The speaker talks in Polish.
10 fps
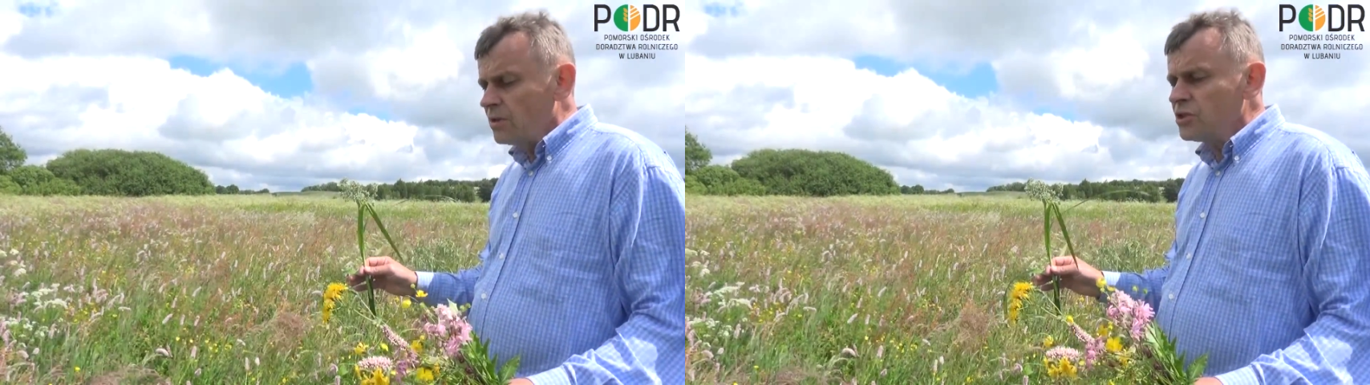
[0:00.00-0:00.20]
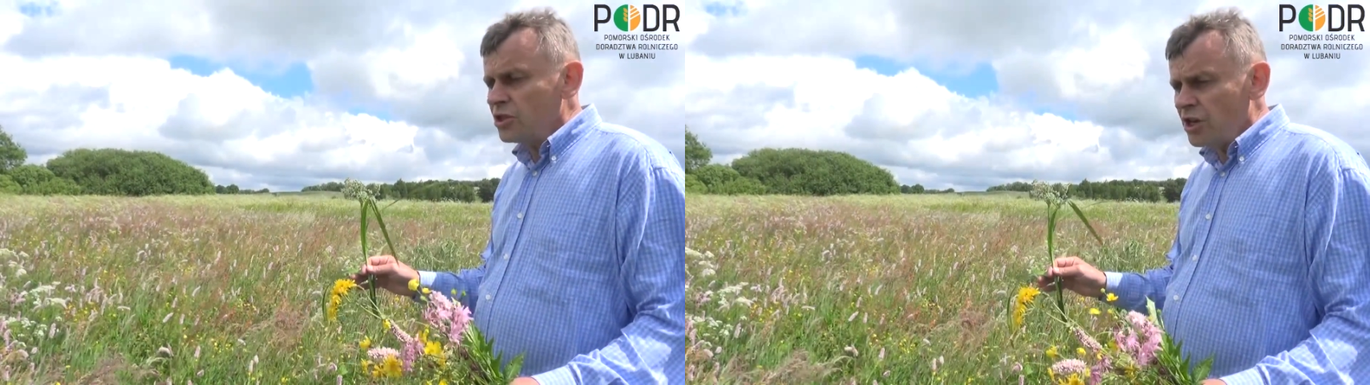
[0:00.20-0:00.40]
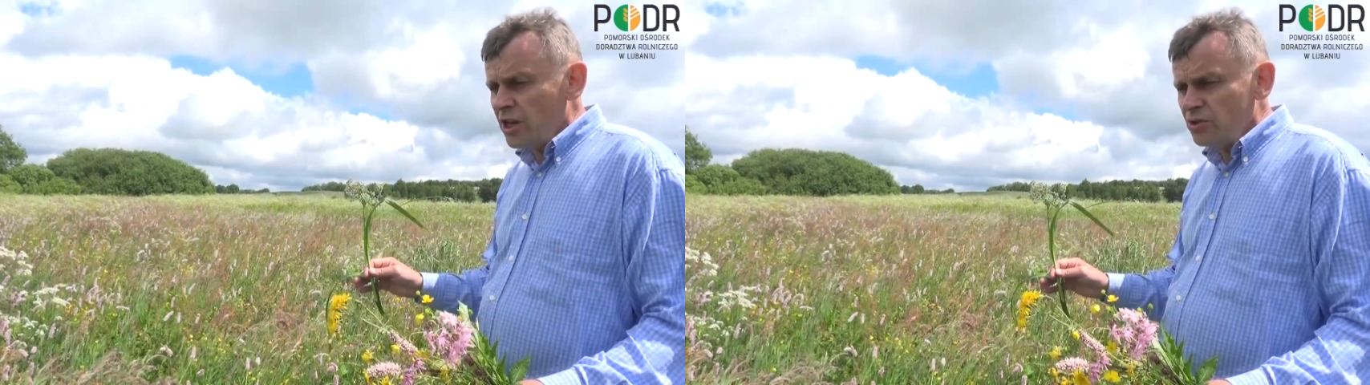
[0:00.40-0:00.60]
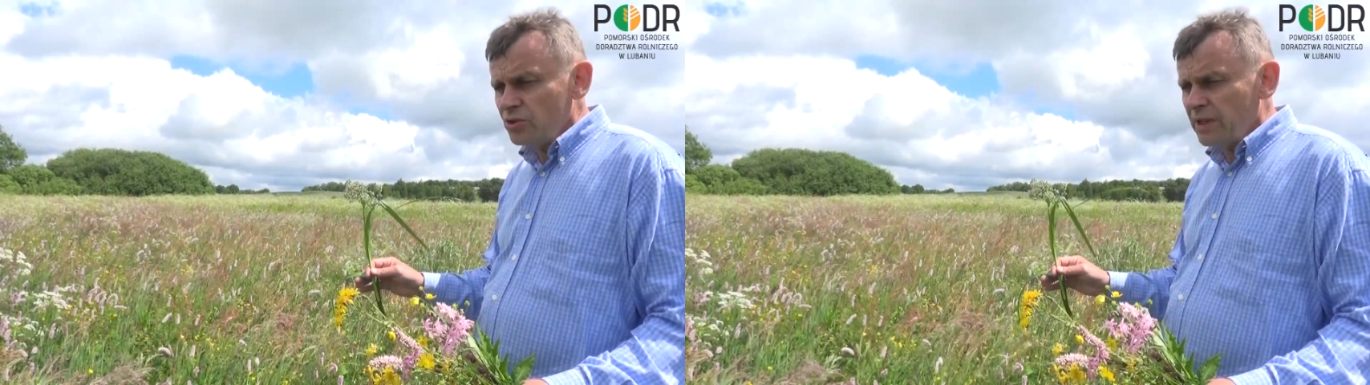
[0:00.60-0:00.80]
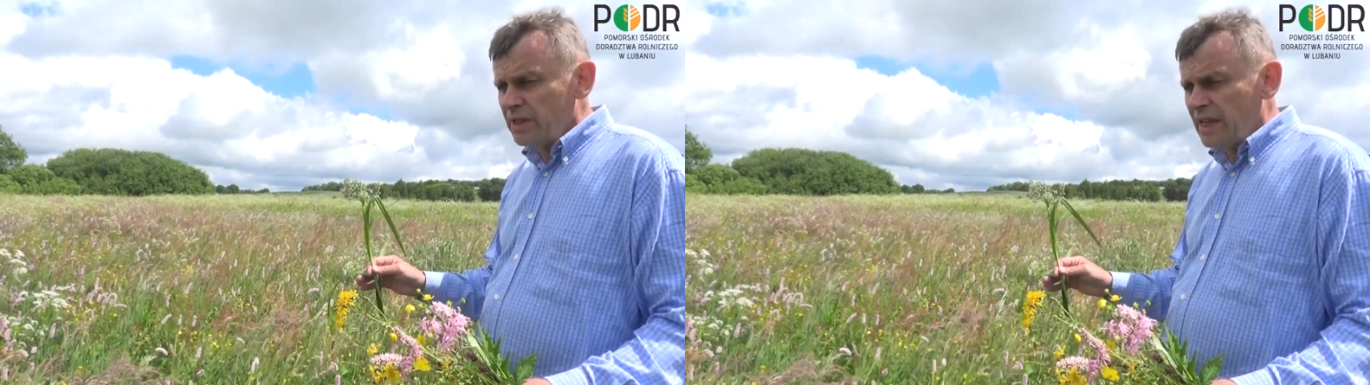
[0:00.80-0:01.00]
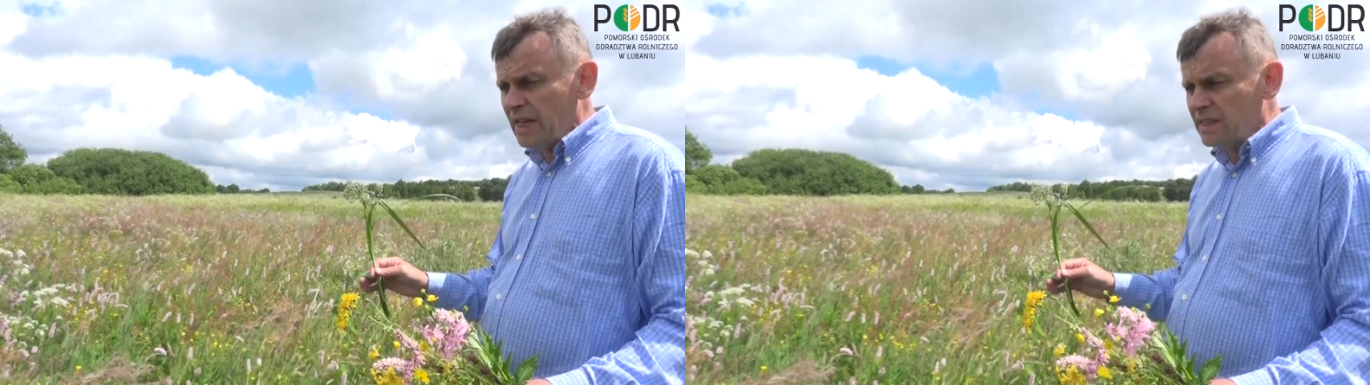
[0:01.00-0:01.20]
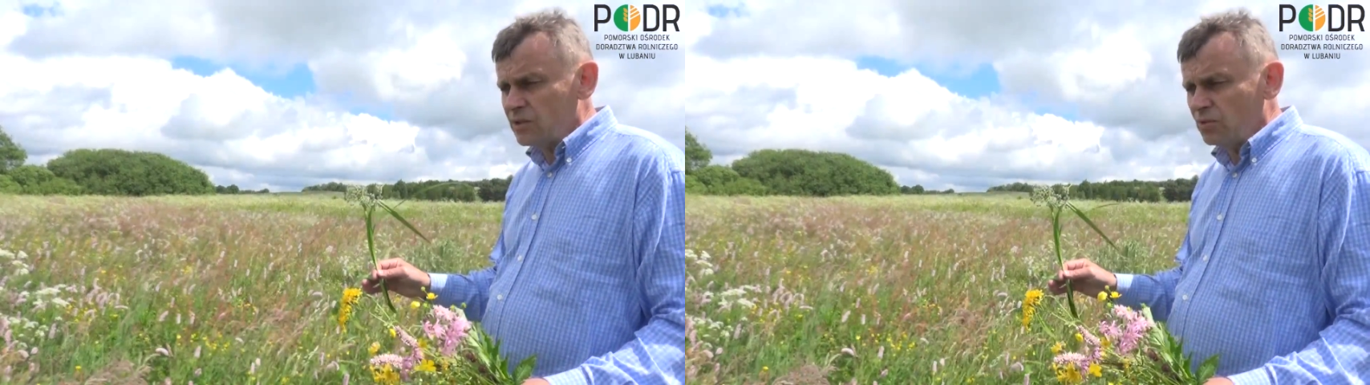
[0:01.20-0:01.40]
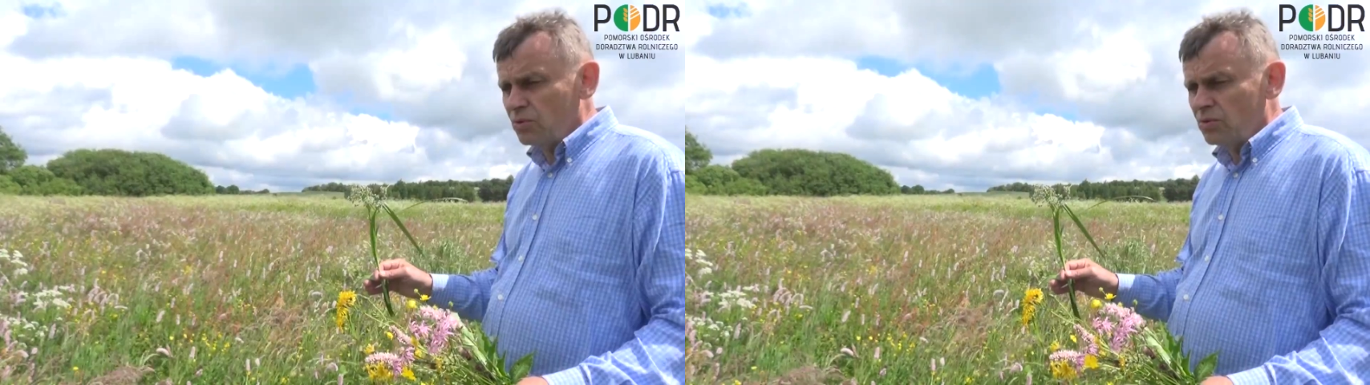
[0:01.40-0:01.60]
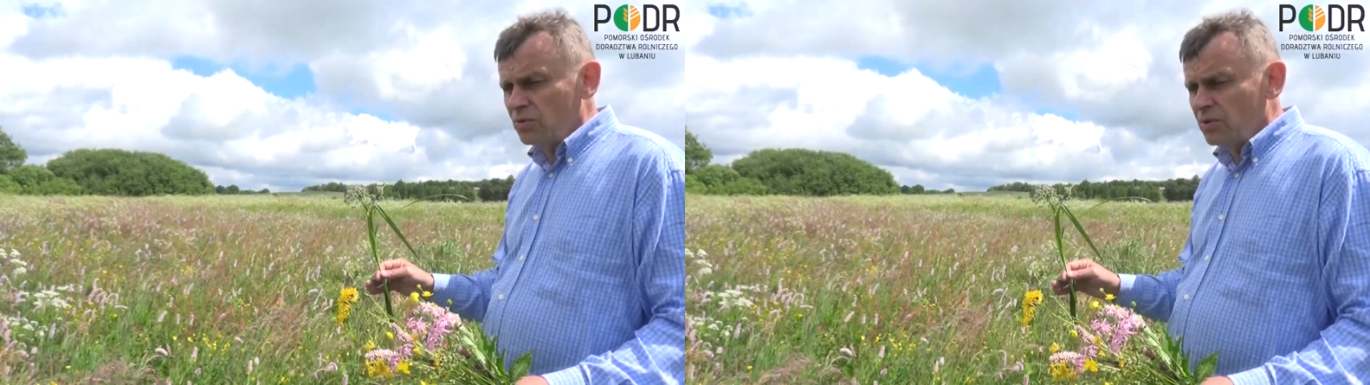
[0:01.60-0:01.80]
10, 11.